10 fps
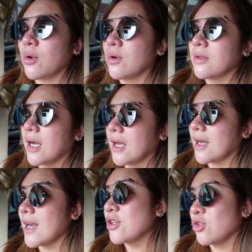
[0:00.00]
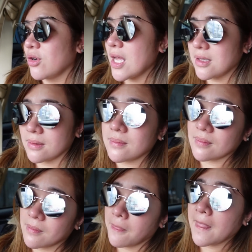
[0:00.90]
kong uh, restaurant
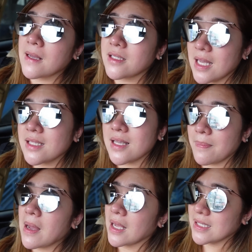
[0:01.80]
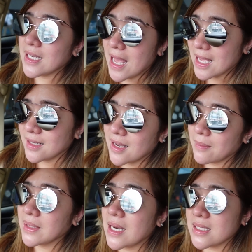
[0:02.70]
dyan sa Pangasinan
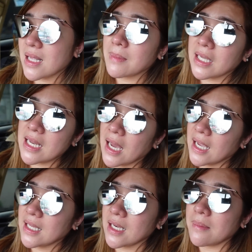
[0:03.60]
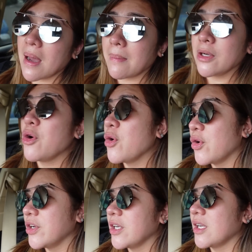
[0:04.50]
na madalas namin kinakainan ni Mama
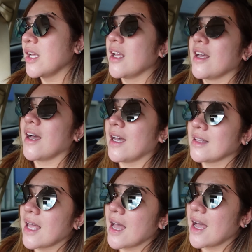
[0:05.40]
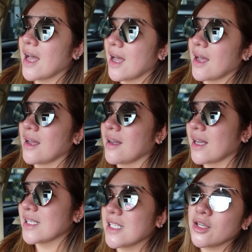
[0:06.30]
noon. At uh,
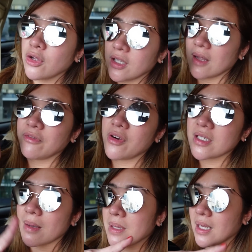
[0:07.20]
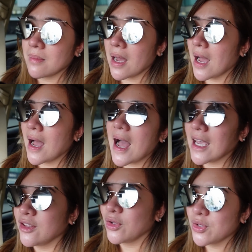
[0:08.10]
kasi si Non first time niya rin
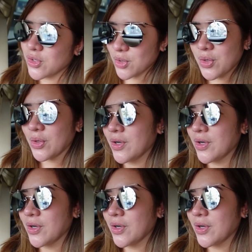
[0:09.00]
makakakain doon. So,